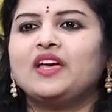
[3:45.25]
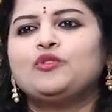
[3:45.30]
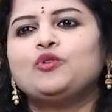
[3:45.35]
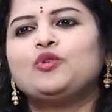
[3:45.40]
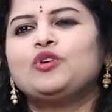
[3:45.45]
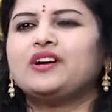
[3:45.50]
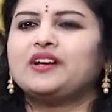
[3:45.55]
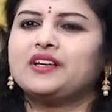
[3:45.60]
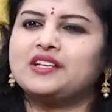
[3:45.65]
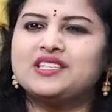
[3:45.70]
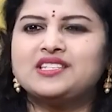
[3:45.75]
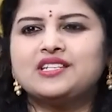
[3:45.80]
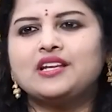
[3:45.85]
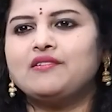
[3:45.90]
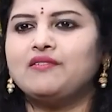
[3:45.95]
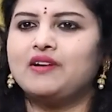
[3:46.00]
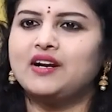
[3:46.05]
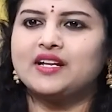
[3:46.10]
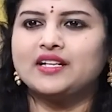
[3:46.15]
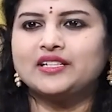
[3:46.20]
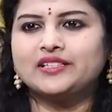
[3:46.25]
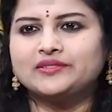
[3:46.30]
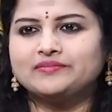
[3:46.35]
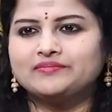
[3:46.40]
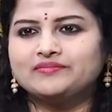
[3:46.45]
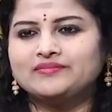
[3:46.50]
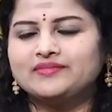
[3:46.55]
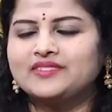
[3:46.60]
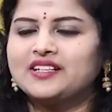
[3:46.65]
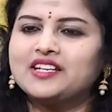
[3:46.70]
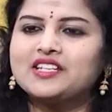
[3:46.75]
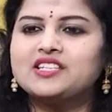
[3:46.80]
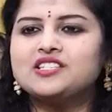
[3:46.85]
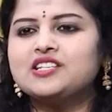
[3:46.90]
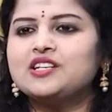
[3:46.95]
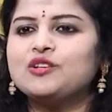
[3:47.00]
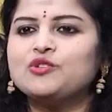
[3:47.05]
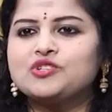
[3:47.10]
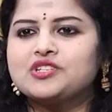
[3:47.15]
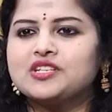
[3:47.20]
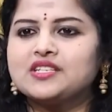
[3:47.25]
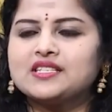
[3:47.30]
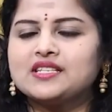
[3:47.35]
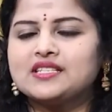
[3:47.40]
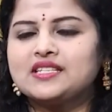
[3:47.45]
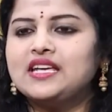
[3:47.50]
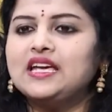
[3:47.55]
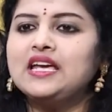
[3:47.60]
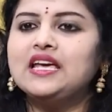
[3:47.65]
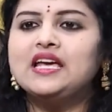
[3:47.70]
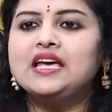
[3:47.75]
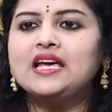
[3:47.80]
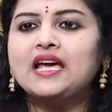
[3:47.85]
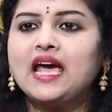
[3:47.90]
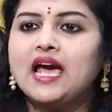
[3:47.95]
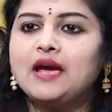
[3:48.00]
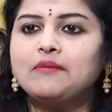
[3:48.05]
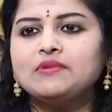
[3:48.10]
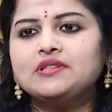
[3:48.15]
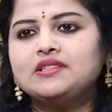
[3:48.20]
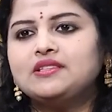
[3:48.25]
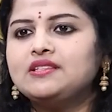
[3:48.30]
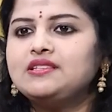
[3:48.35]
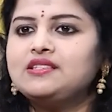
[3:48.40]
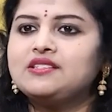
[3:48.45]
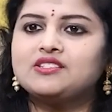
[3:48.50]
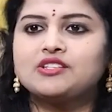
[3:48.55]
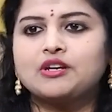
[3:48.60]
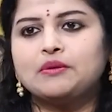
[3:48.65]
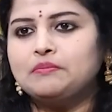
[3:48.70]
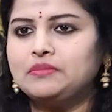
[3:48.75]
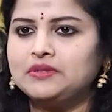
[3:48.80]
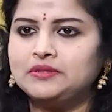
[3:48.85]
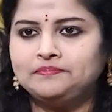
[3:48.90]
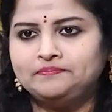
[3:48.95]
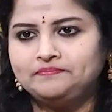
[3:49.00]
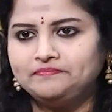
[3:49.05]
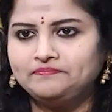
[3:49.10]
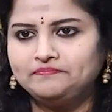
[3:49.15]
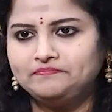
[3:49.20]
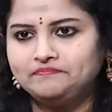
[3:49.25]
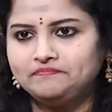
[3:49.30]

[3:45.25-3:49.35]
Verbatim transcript: ఏదో ఒక క్రిస్టల్ వాడాలి క్రిస్టల్ వచ్చేసేసి ఎమెథిస్ ట్రంబుల్